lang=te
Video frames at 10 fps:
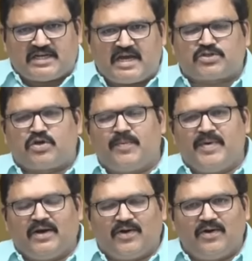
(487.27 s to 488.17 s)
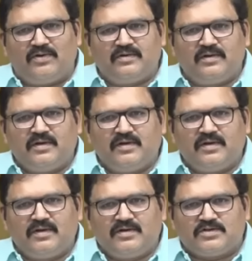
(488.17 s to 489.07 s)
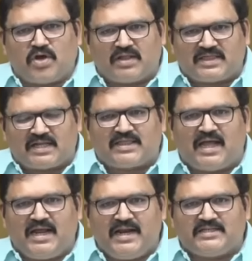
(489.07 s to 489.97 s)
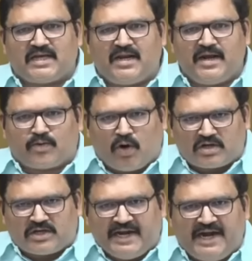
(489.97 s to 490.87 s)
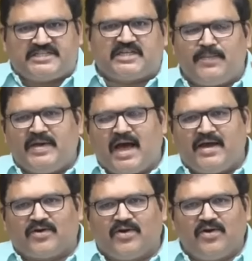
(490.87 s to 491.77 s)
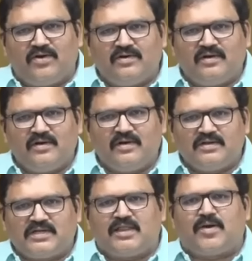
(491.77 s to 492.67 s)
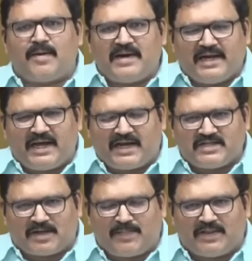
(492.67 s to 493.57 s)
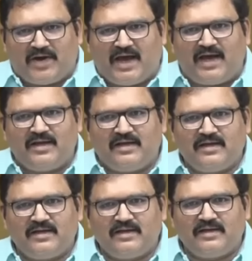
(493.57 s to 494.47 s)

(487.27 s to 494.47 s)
రచ్చ చేసుకుంది మీరు సొంత తల్లిని చెల్లిని కోర్టు ఈడ్చింది మీ నాయకుడు చంద్రబాబు నాయుడు గారికి ఏం సంబంధమాయా